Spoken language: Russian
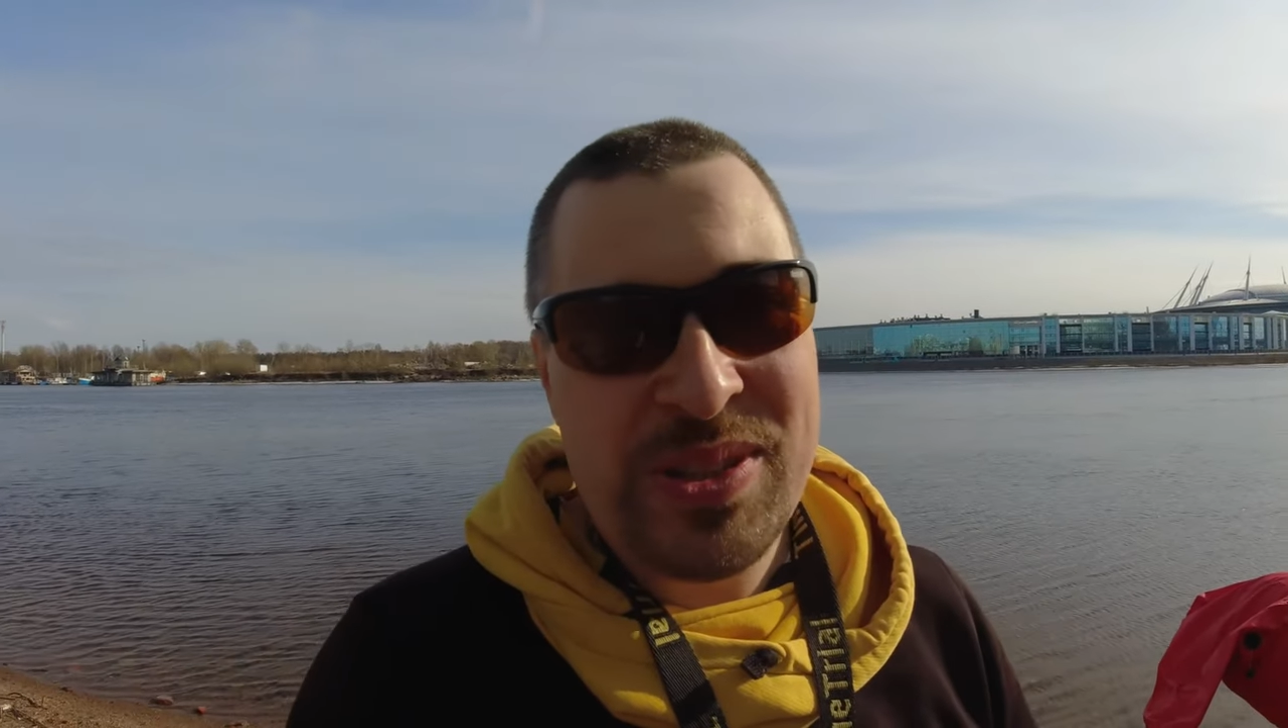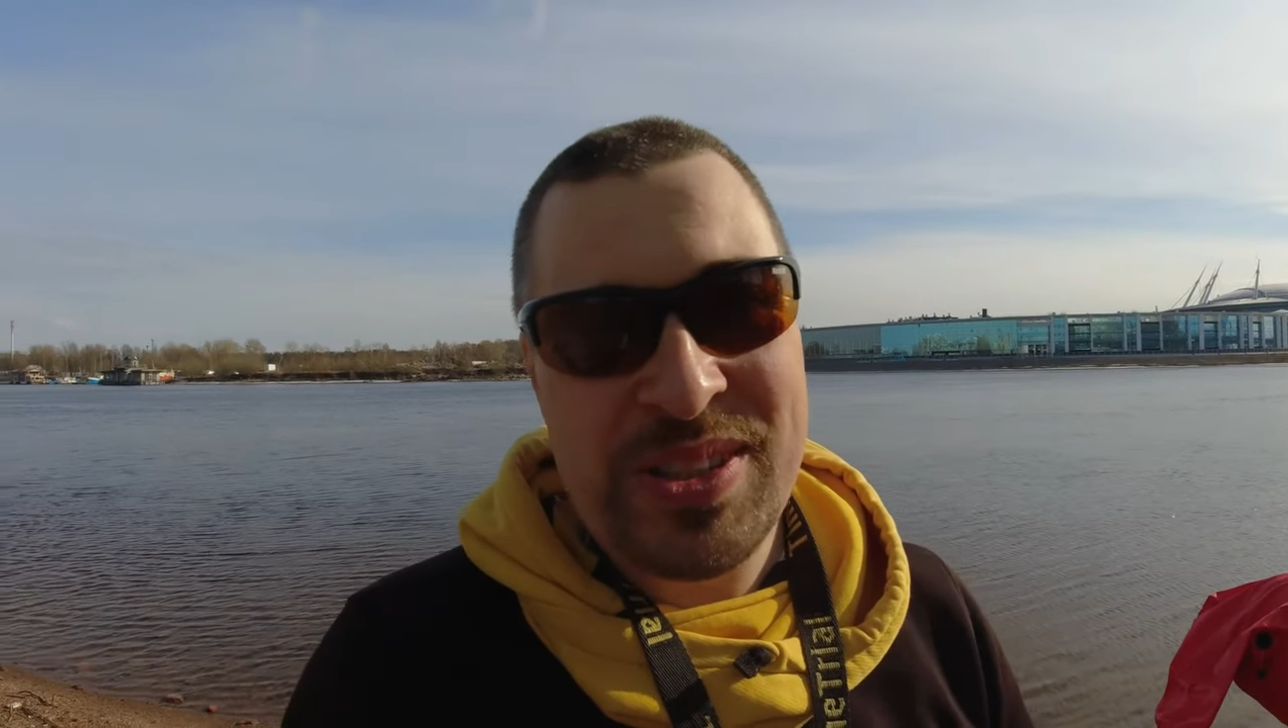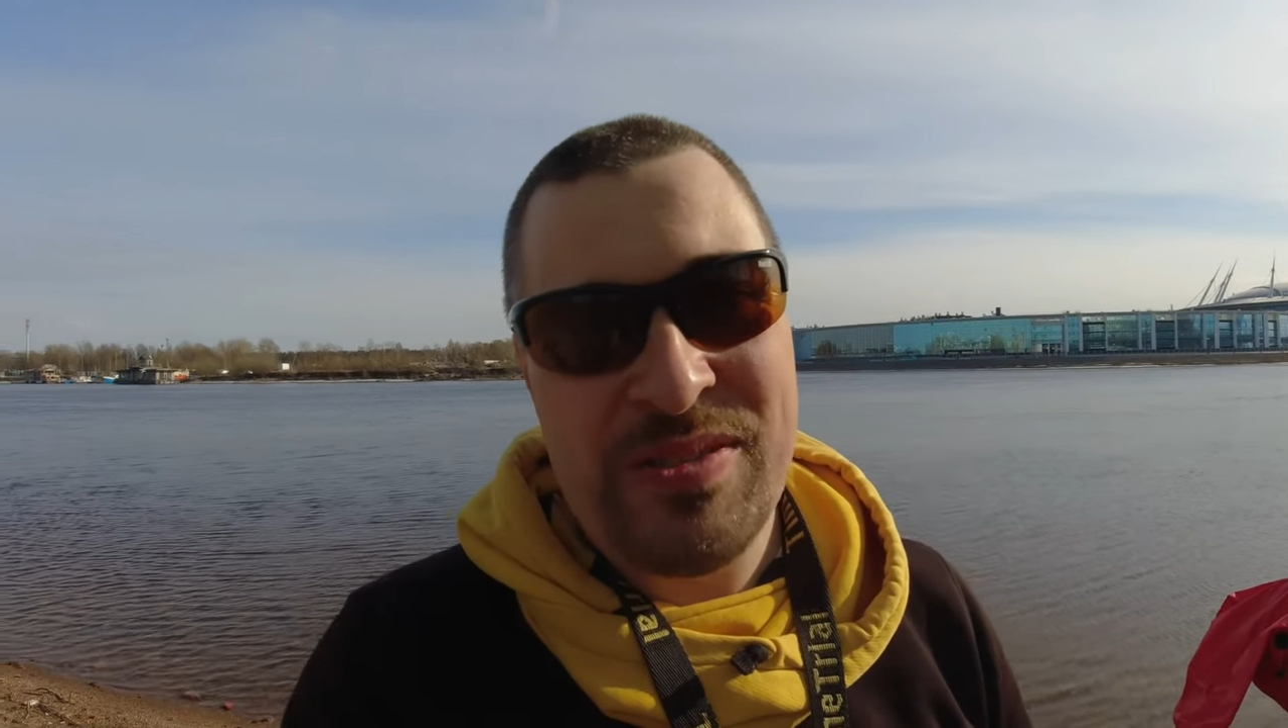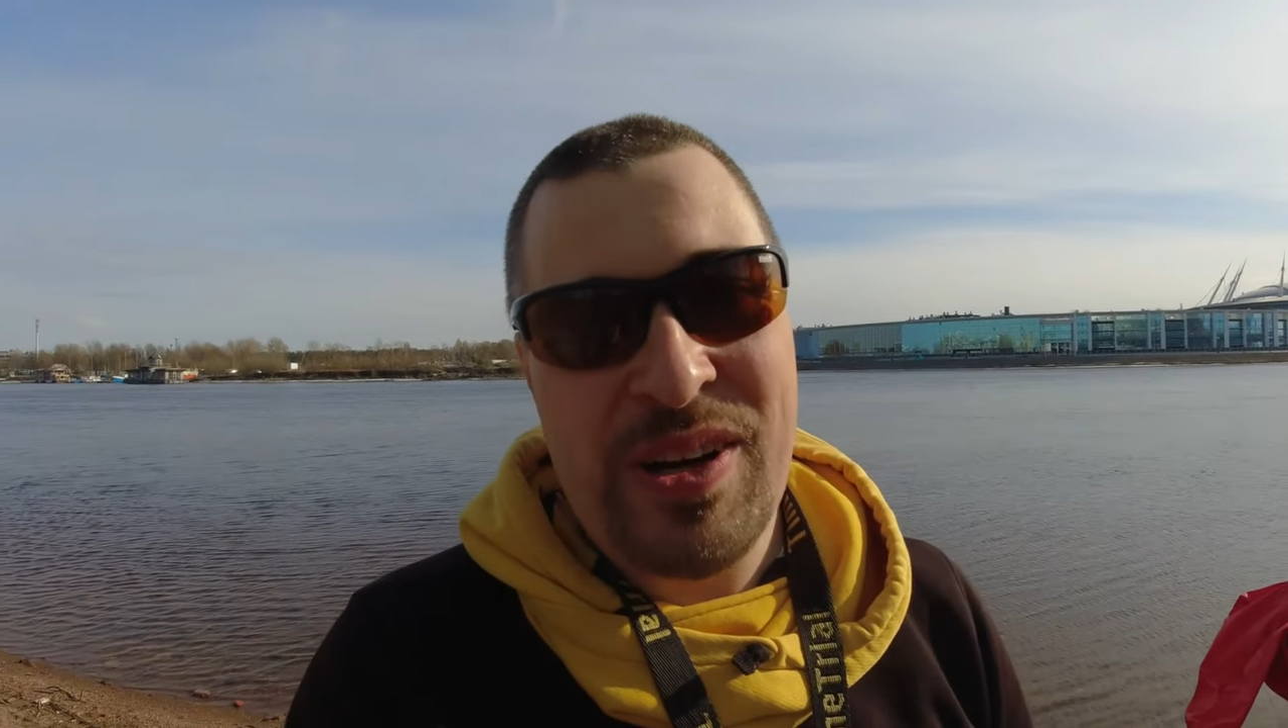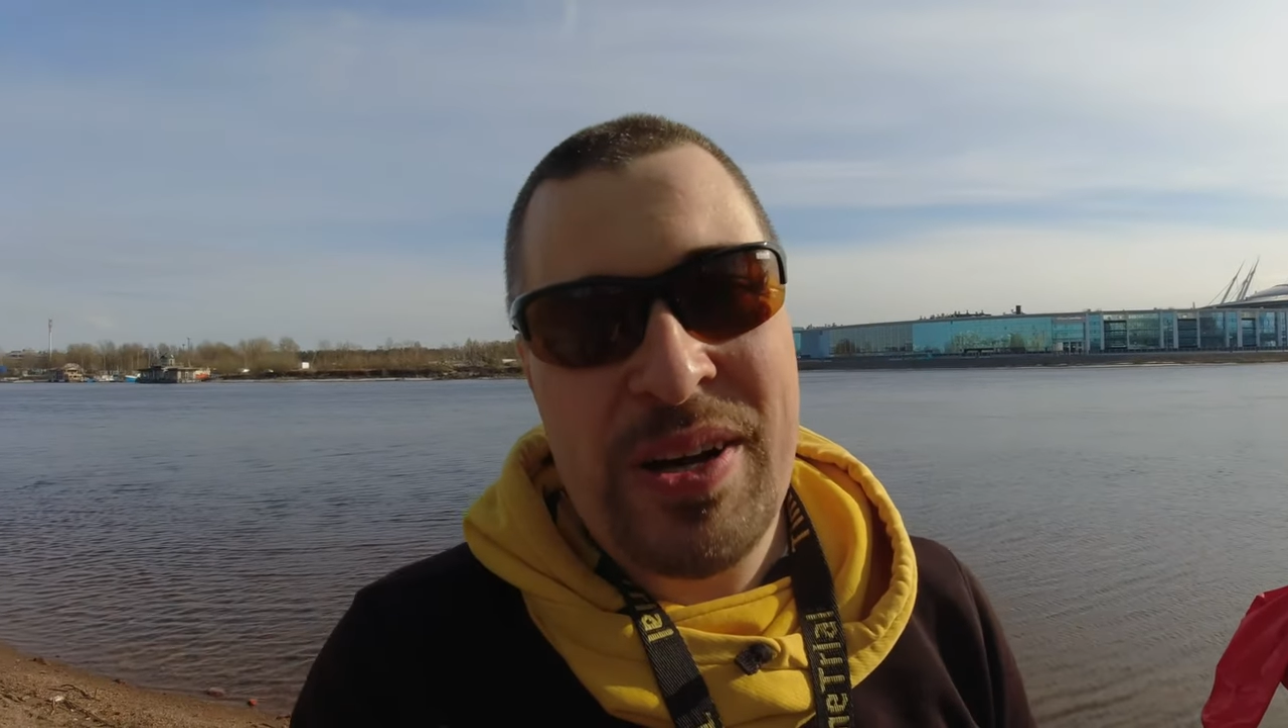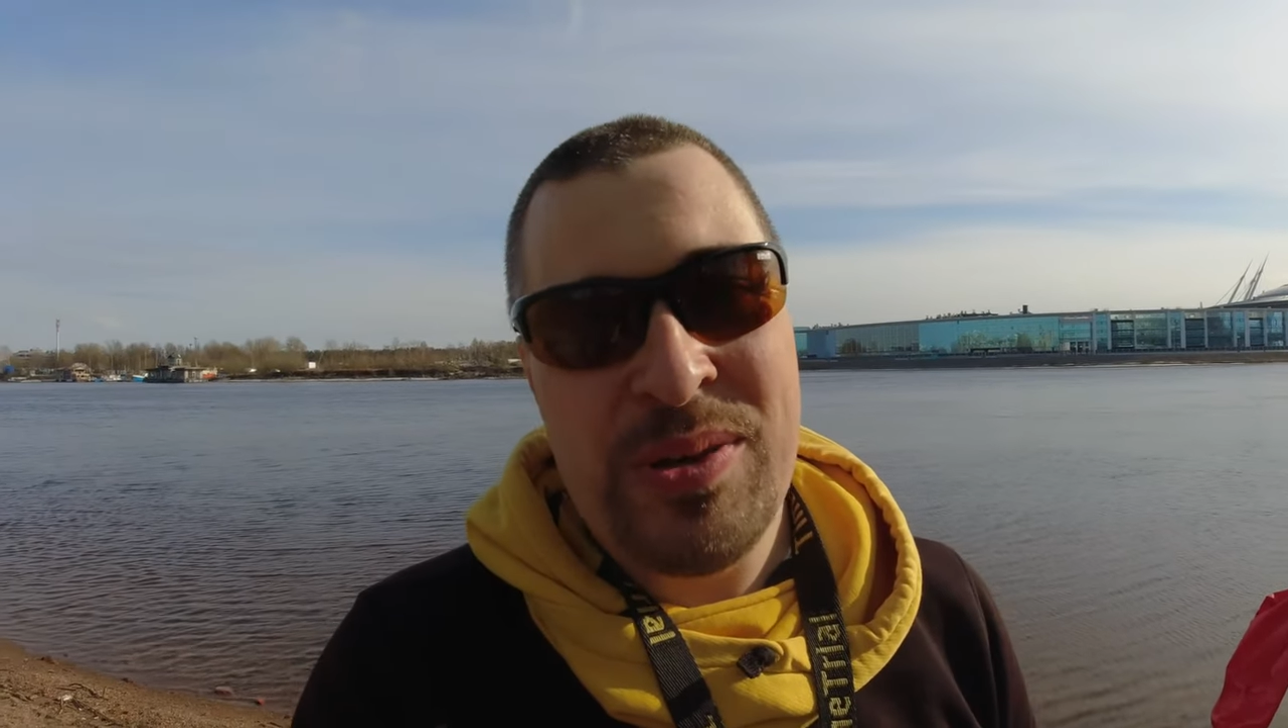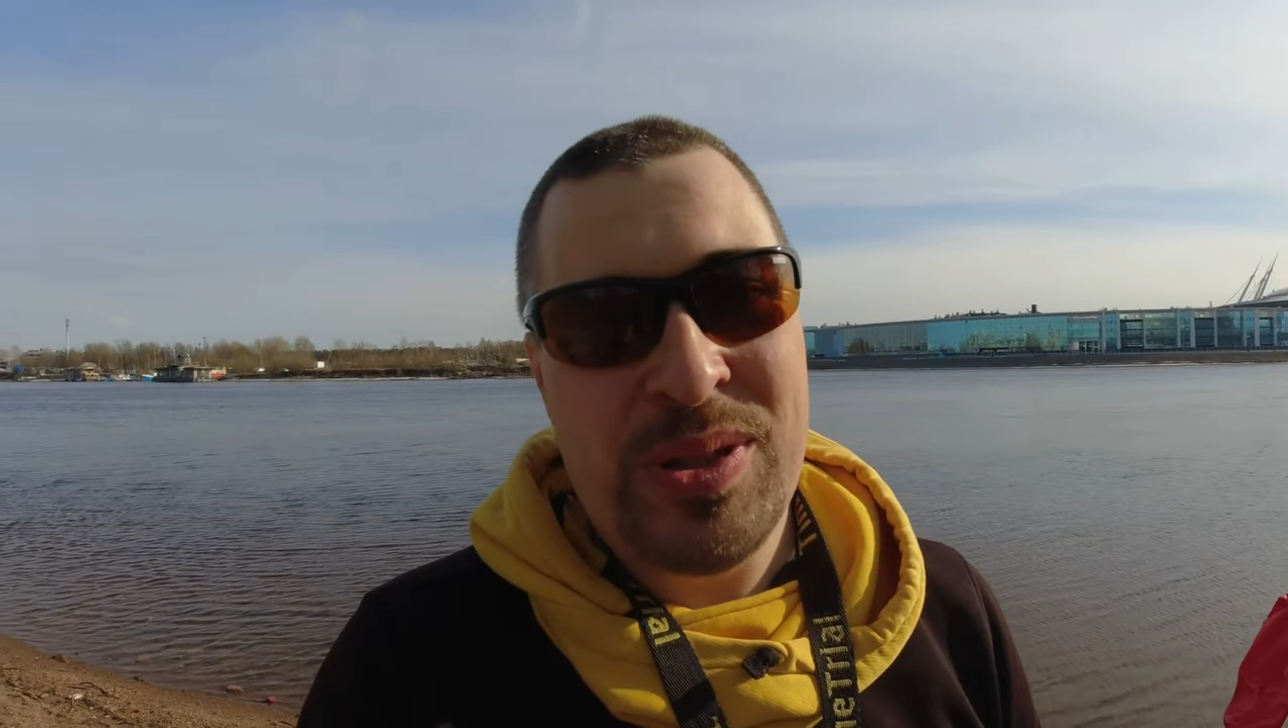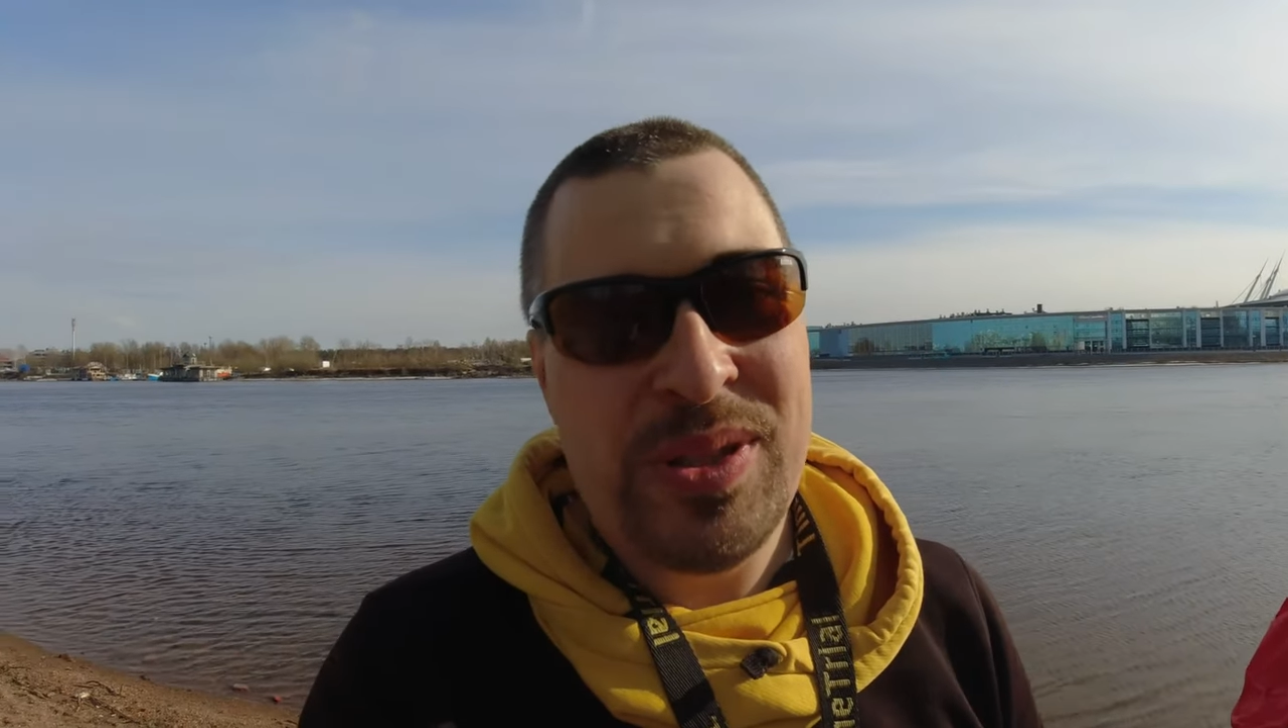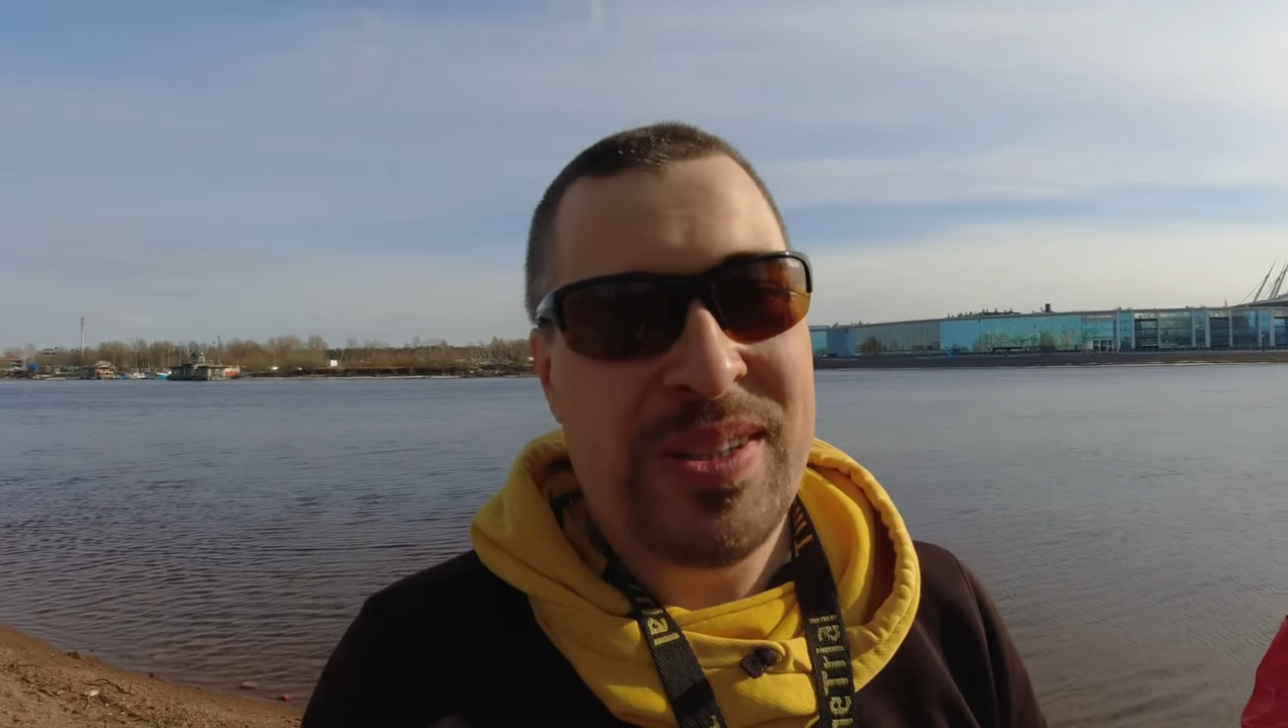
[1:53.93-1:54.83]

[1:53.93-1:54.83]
называют.